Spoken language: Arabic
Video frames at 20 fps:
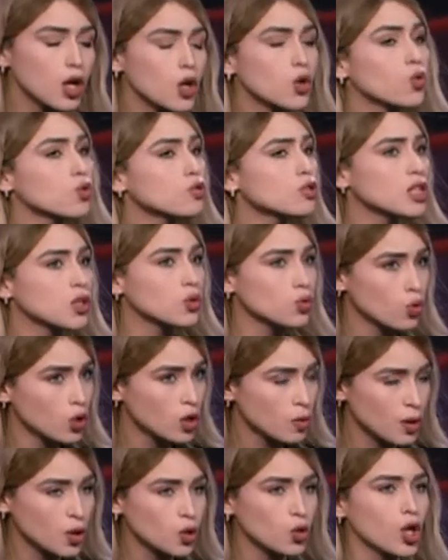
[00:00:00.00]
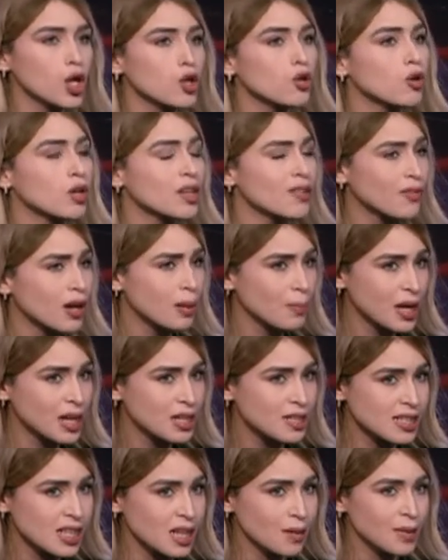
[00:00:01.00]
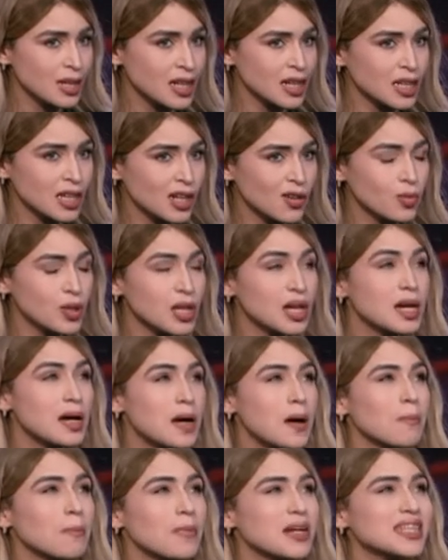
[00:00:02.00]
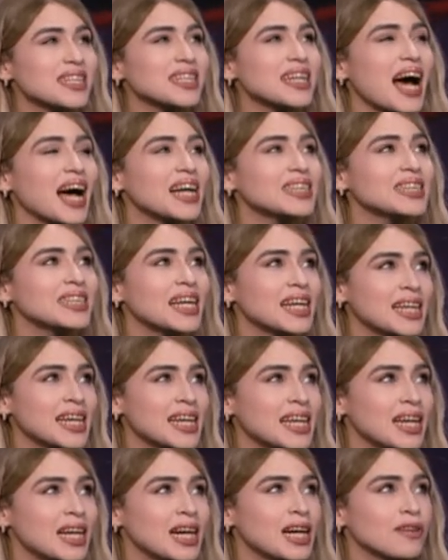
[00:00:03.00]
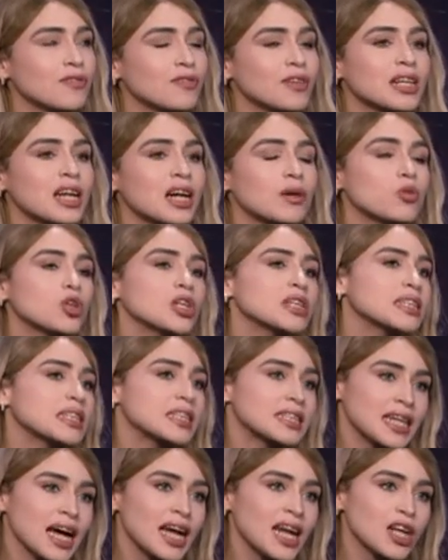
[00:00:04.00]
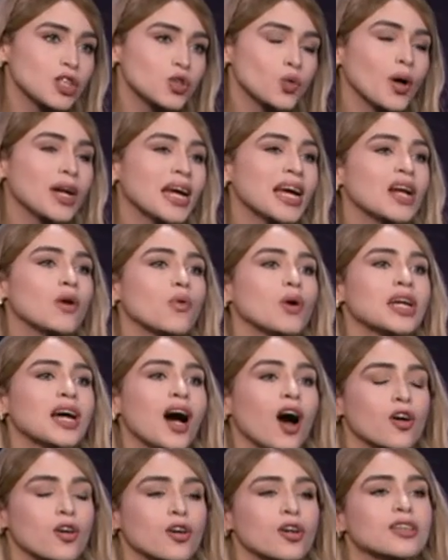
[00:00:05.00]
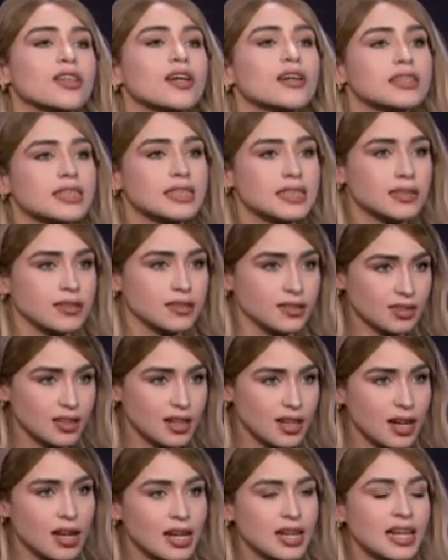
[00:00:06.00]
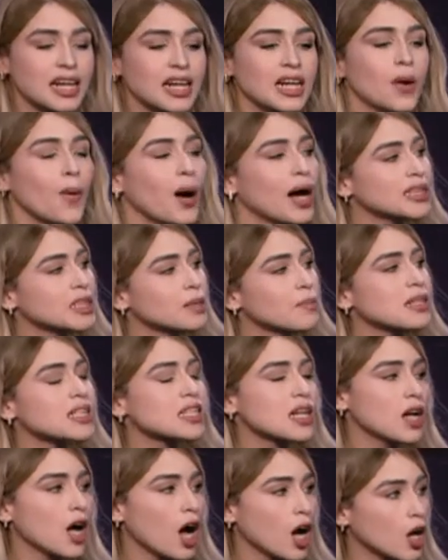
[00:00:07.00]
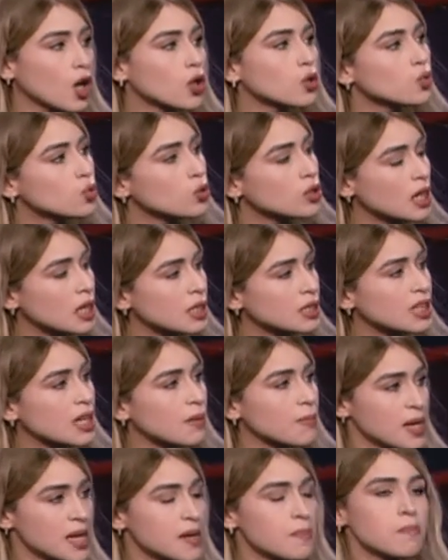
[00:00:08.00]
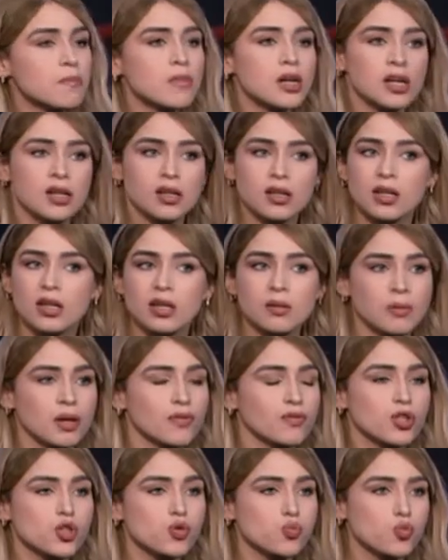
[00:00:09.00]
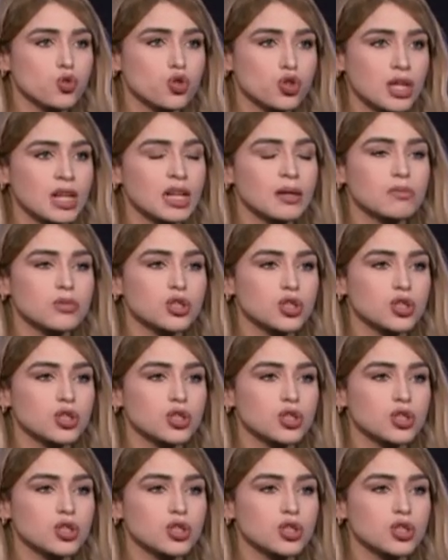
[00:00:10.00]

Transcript: القصه الطول برضو حلوه ينفع مع الاستعمال اليومي بس حد ضايقها في انها ممكن تتزحلق شويه لو هي حركتها كتير مم. لكن لو حد مثلا حركته تمام آه مفيش مشكله مفيش